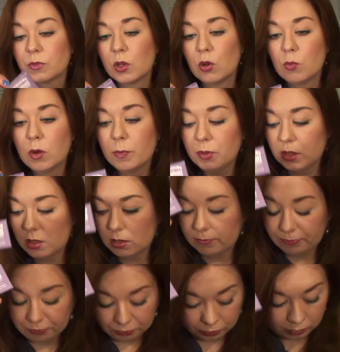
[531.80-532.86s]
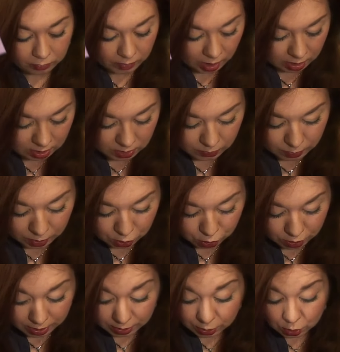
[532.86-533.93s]
Любопытно. С
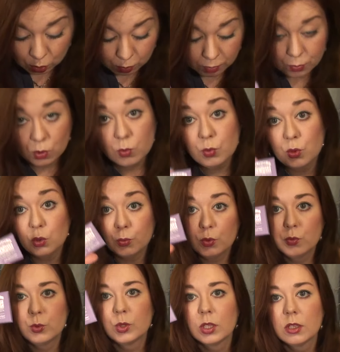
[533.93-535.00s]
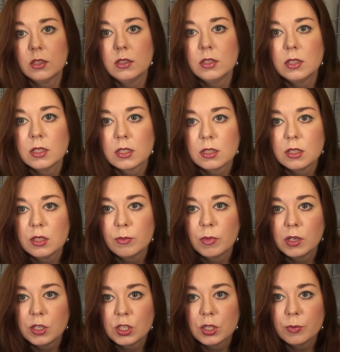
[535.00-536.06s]
большой радостью попробую. Люблю вот такие интересные
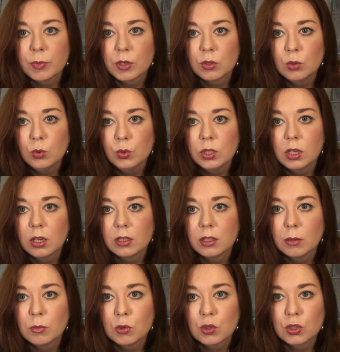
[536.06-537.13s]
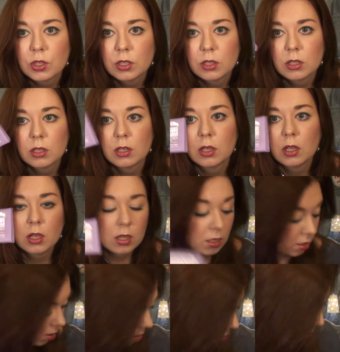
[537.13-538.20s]
небольшие продукты, когда можно это
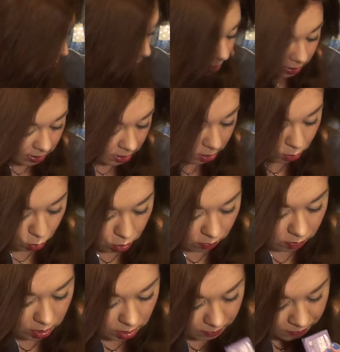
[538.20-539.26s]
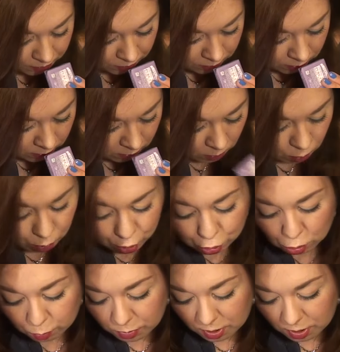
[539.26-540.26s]
мыться с удовольствием. Вот что